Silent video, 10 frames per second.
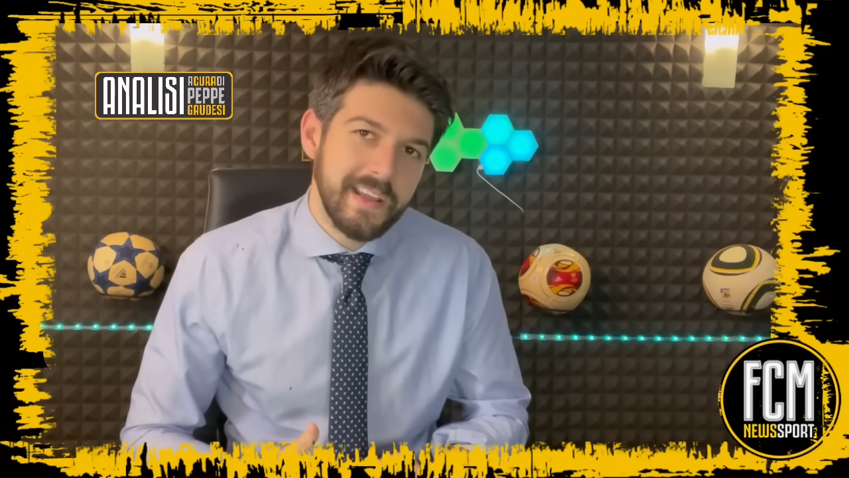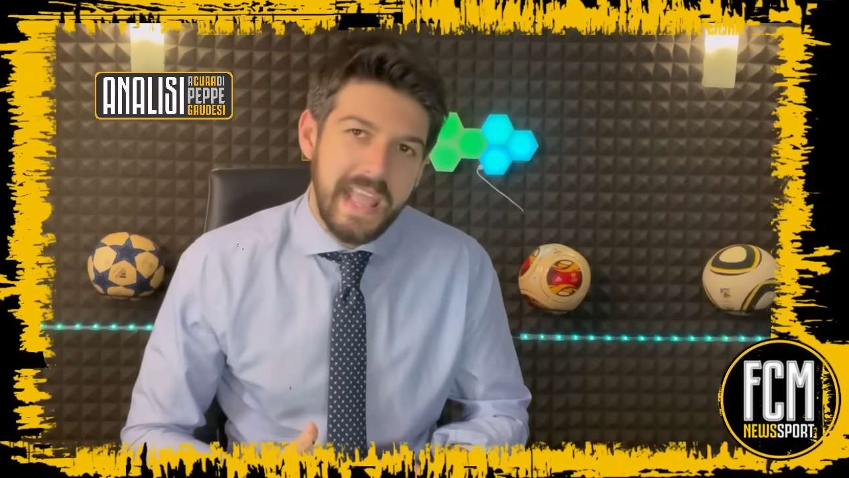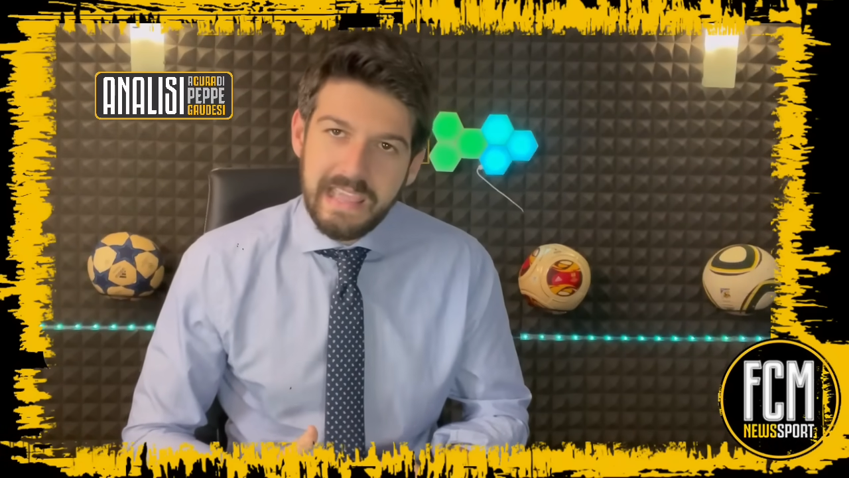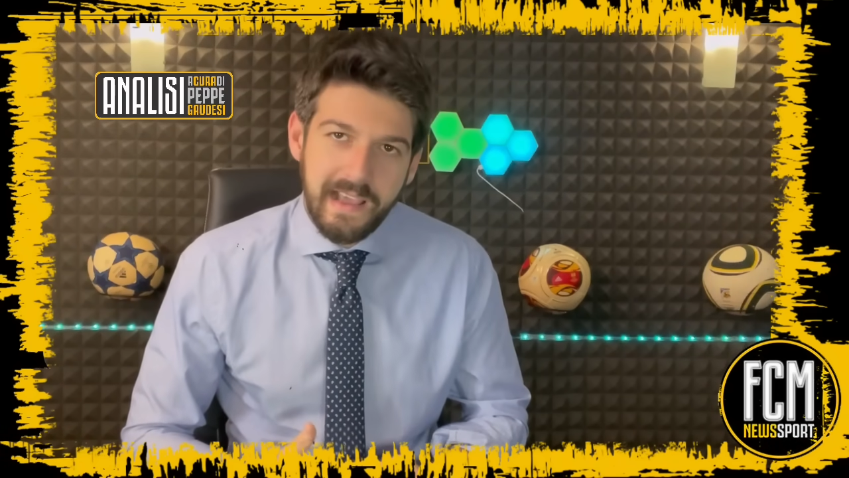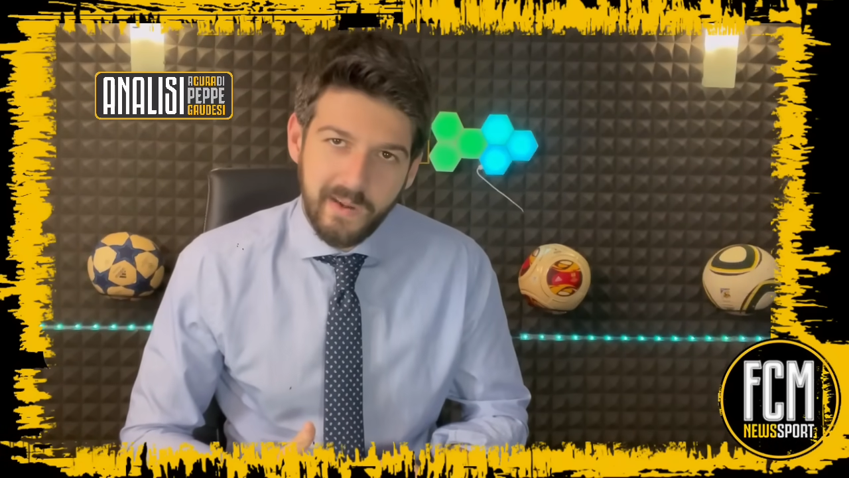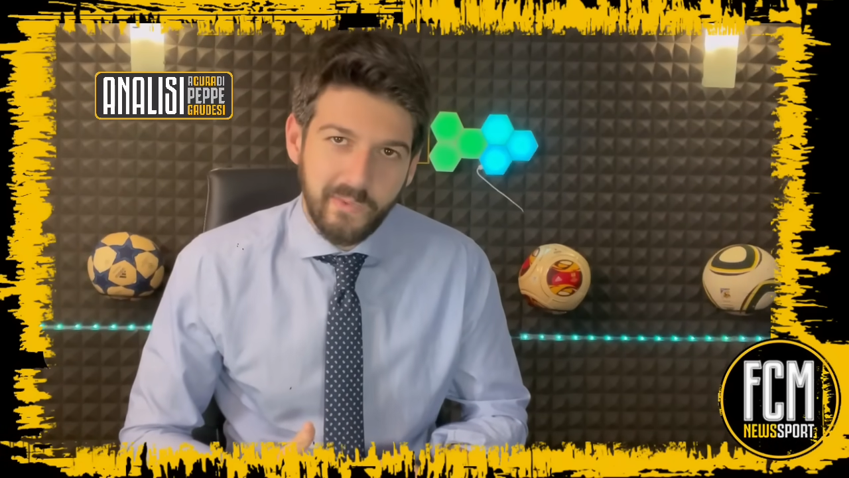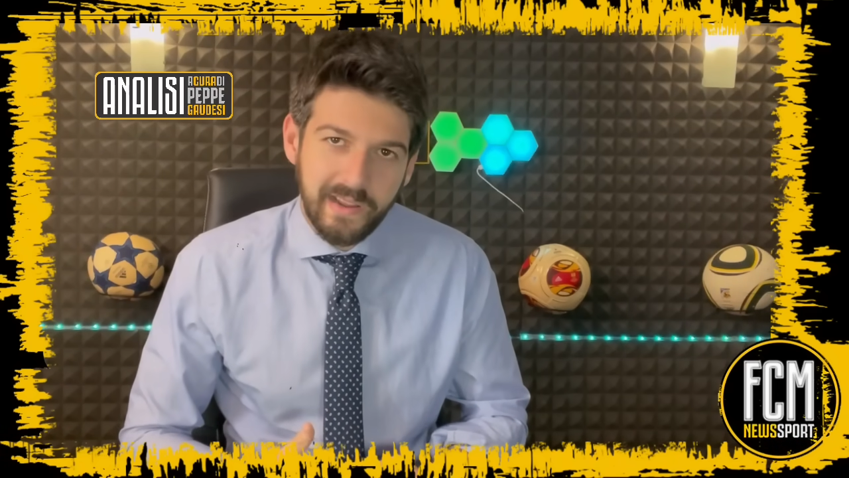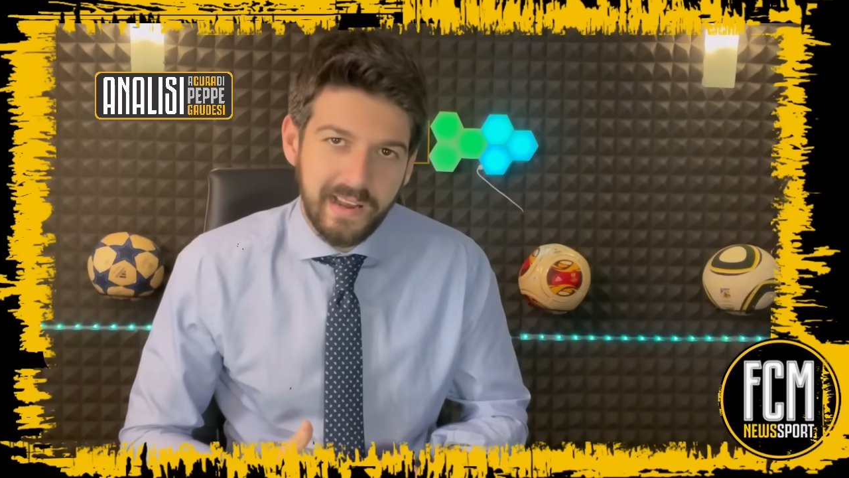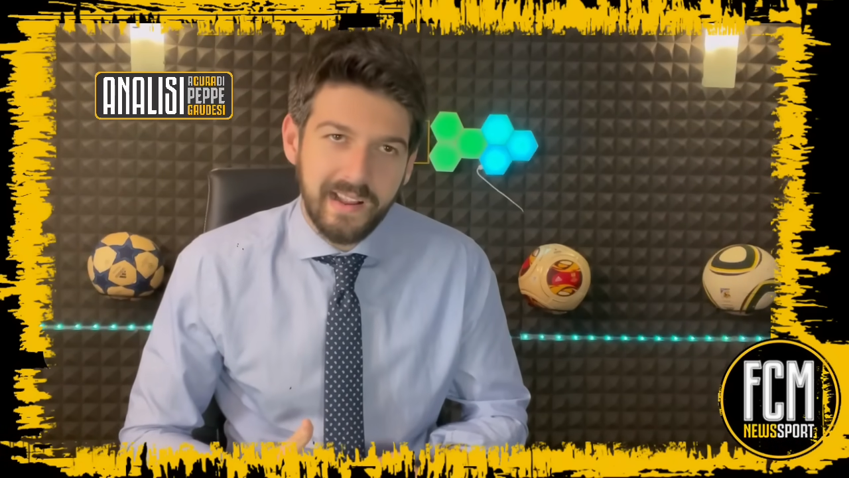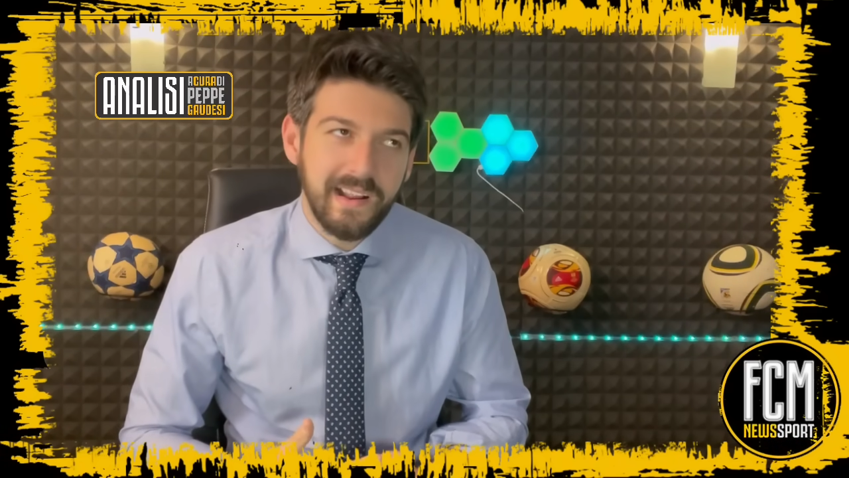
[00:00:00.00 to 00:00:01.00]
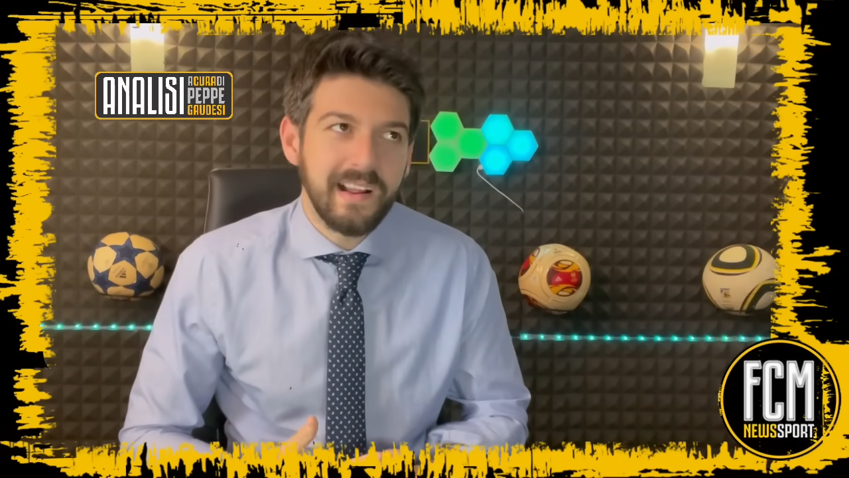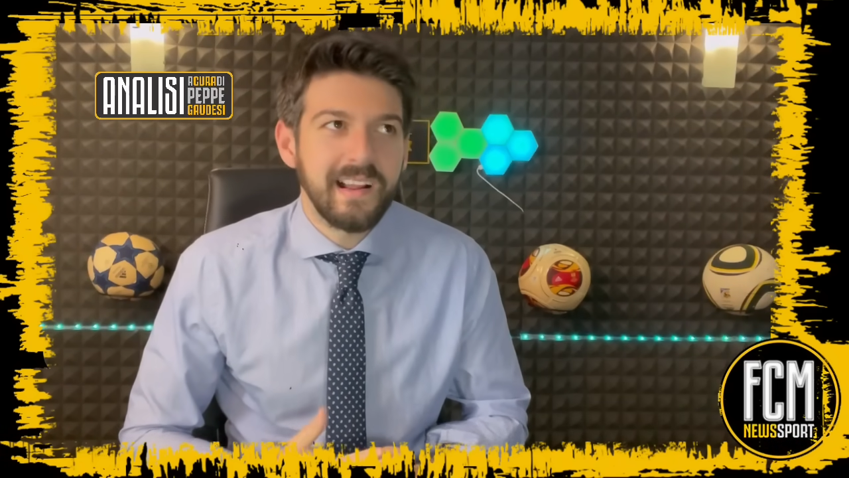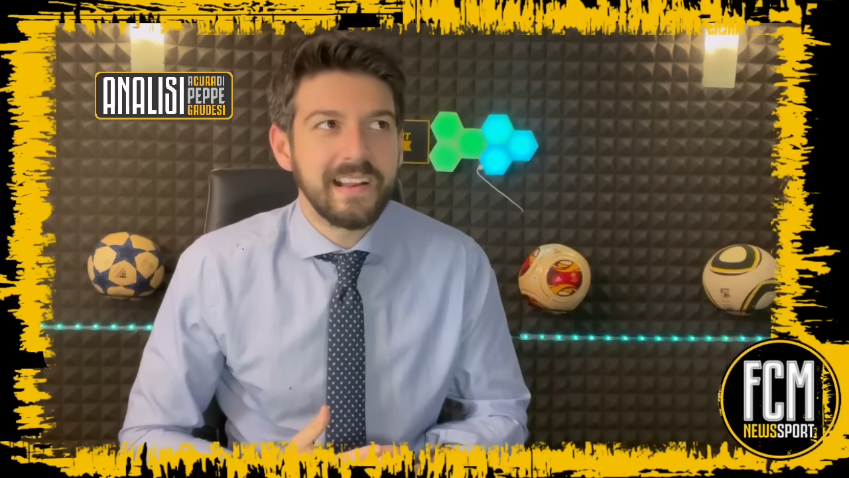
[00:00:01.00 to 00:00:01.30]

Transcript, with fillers: è chiaro che la,